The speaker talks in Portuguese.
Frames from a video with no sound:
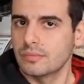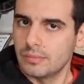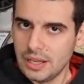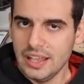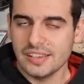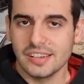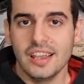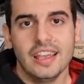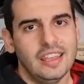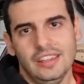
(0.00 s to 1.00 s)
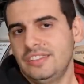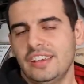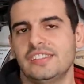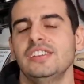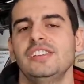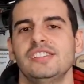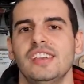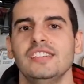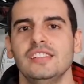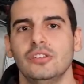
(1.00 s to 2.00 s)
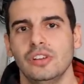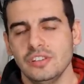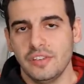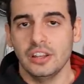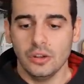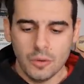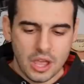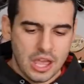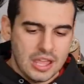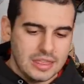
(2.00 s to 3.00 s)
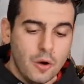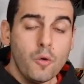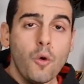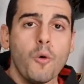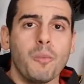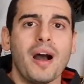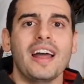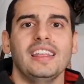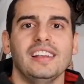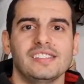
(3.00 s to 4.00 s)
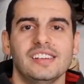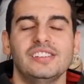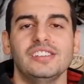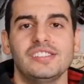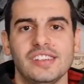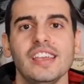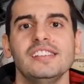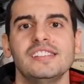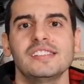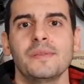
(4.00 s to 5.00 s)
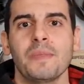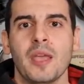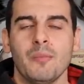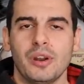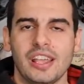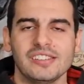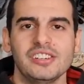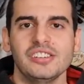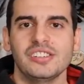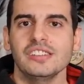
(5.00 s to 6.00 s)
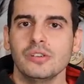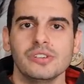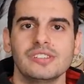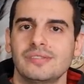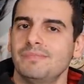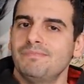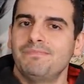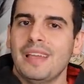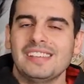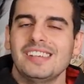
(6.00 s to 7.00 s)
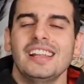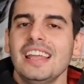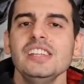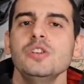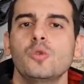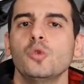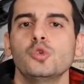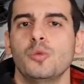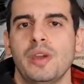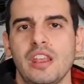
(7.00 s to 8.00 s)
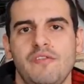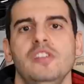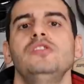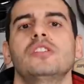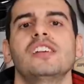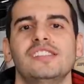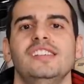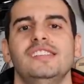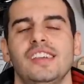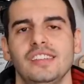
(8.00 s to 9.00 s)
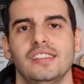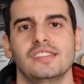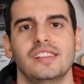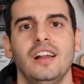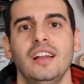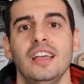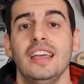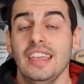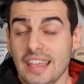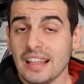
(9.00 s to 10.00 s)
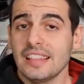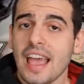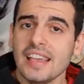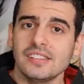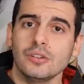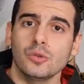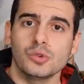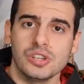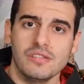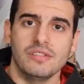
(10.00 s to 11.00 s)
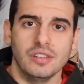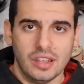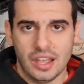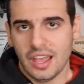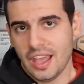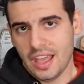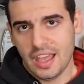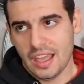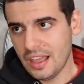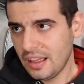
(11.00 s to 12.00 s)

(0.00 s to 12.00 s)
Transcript: beleza? As X6 então nem se fala. Então, não comparem as X6, porque as X6 é um excelente custo-benefício nas 600, tá? E a 10, inclusive, é,